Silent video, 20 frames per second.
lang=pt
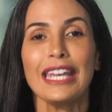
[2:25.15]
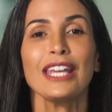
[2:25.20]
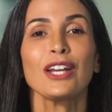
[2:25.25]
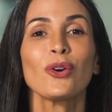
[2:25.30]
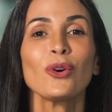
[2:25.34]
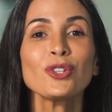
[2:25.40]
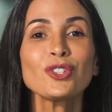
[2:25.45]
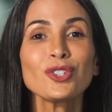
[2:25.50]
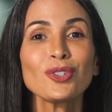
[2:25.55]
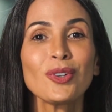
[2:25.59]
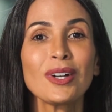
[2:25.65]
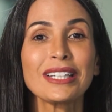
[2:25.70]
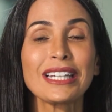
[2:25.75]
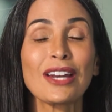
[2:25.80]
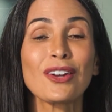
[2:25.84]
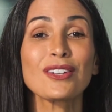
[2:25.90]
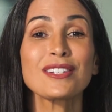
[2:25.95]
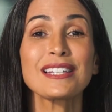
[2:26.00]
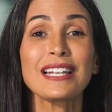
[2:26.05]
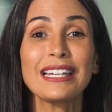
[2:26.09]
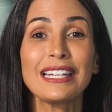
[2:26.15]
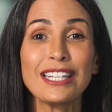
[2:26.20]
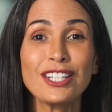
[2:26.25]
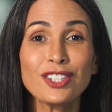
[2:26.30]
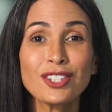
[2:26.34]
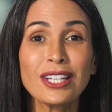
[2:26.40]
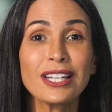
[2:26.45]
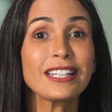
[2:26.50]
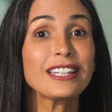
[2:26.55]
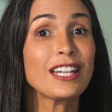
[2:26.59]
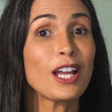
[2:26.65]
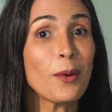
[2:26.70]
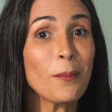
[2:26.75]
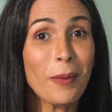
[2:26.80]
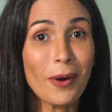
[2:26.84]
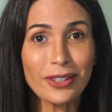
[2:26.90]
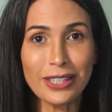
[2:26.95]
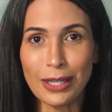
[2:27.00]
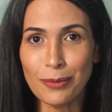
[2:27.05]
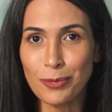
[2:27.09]
E continuando a nossa lista, não
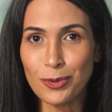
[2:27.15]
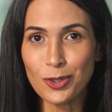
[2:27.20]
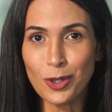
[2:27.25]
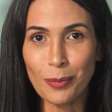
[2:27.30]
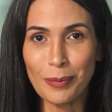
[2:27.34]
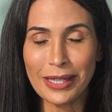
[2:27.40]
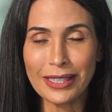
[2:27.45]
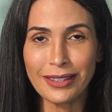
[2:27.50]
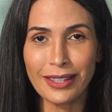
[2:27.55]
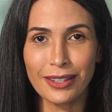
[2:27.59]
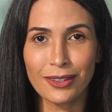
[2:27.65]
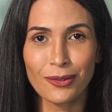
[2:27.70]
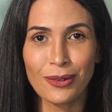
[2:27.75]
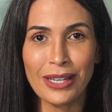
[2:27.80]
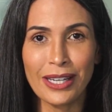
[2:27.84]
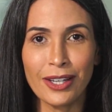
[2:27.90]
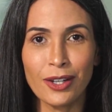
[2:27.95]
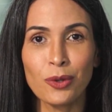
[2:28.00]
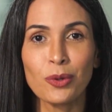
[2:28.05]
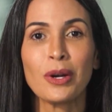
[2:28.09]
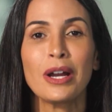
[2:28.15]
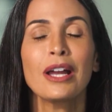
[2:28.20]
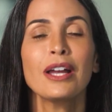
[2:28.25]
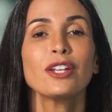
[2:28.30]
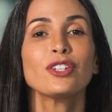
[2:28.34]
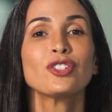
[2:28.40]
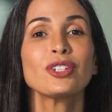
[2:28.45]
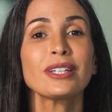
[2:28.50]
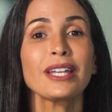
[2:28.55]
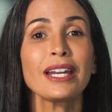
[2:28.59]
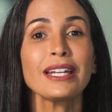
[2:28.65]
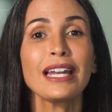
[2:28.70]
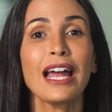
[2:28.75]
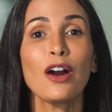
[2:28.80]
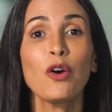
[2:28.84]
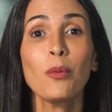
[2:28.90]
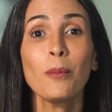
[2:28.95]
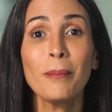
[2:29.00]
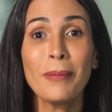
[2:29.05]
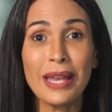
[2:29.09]
podemos cometer o erro de
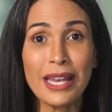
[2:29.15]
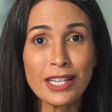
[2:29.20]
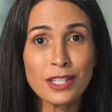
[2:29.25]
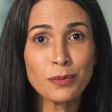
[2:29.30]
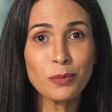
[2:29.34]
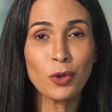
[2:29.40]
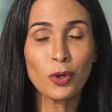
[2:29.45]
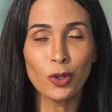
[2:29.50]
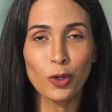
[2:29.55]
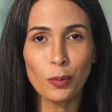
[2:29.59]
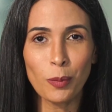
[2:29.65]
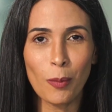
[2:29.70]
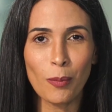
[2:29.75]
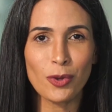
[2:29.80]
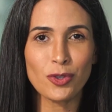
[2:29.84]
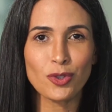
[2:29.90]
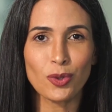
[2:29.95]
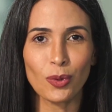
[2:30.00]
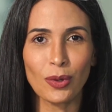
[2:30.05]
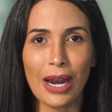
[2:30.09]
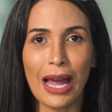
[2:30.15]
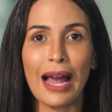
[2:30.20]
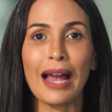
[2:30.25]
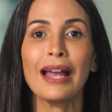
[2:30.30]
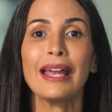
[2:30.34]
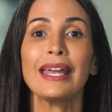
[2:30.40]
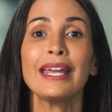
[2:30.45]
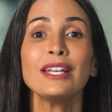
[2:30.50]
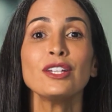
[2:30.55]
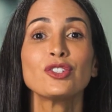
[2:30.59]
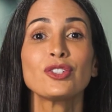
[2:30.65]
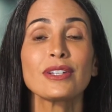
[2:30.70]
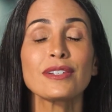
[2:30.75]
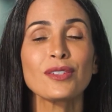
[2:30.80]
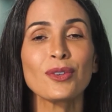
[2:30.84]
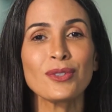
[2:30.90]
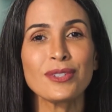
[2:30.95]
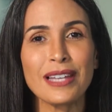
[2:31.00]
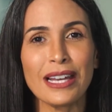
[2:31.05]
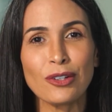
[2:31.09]
treinar o mesmo grupo muscular em dias
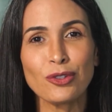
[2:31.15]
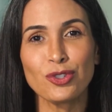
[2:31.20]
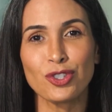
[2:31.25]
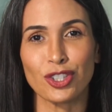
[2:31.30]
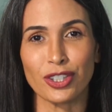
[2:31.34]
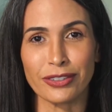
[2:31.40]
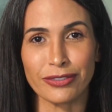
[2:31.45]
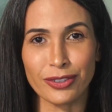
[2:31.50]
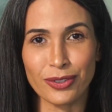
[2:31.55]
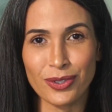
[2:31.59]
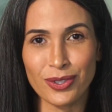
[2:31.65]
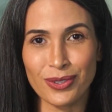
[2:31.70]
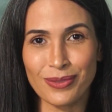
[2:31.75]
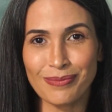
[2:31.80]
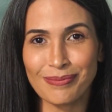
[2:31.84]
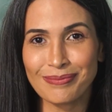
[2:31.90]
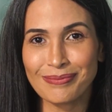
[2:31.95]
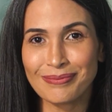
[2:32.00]
consecutivos.